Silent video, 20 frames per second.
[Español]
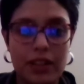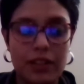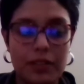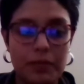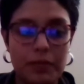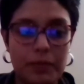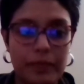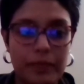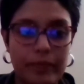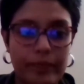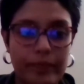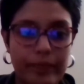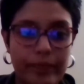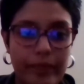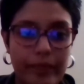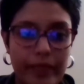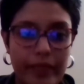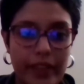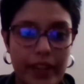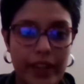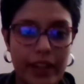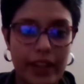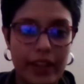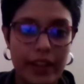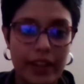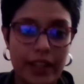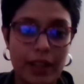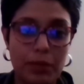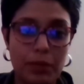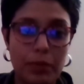en
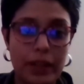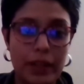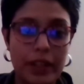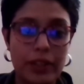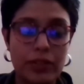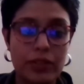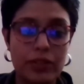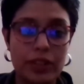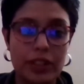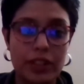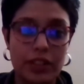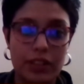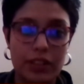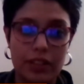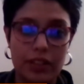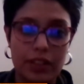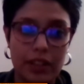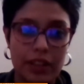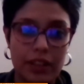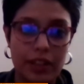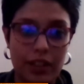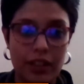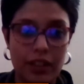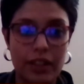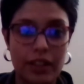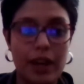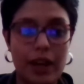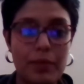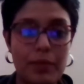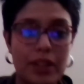en el Pleno, en,
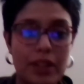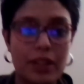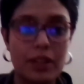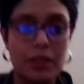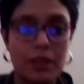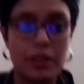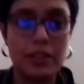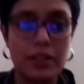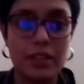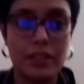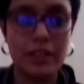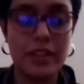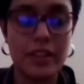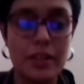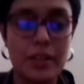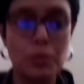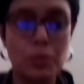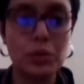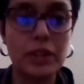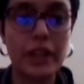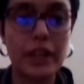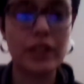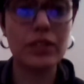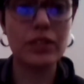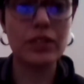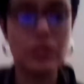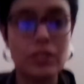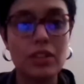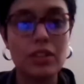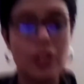Cámara de, Diputados.